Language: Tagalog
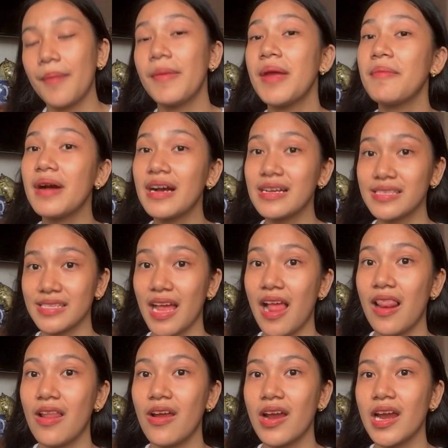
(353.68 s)
may mga
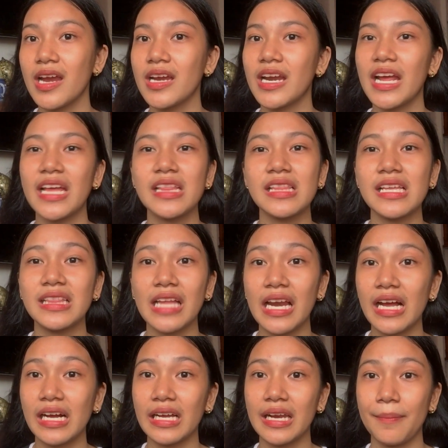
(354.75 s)
seller na hindi
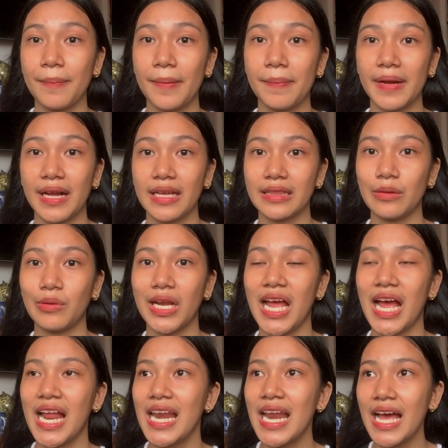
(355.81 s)
talaga
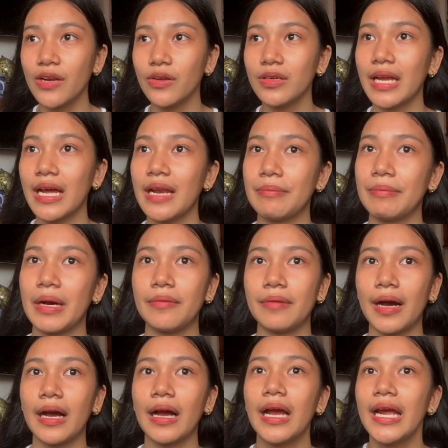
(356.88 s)
napapagkatiwalaan. Lalo na
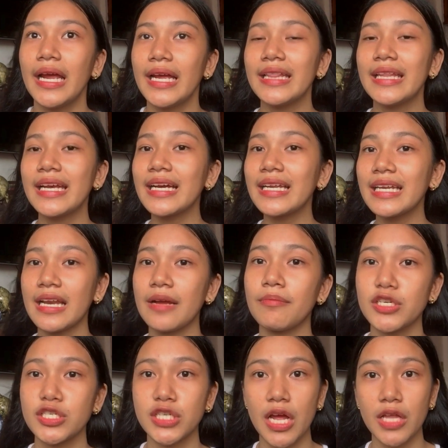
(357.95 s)
halimbawa, hindi kanila
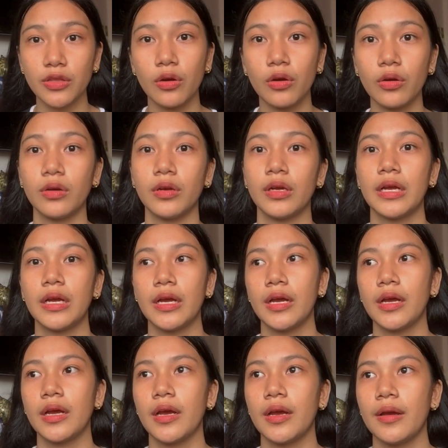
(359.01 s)
masyadong,
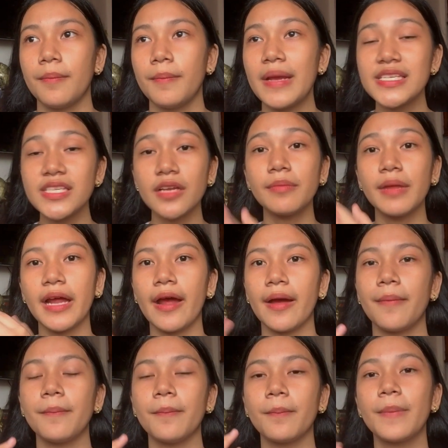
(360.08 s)
based on my,
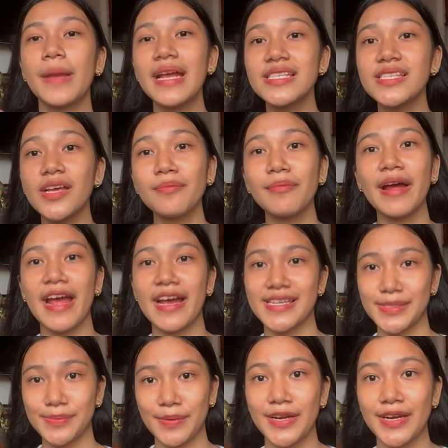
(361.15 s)
based on my
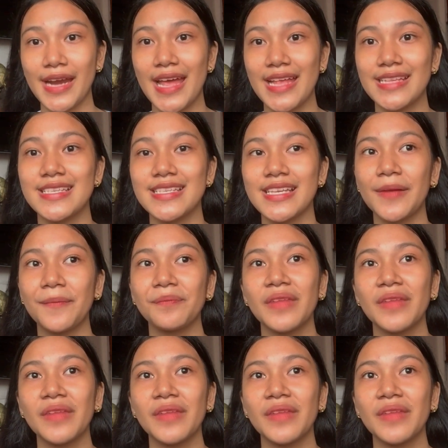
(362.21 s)
experience,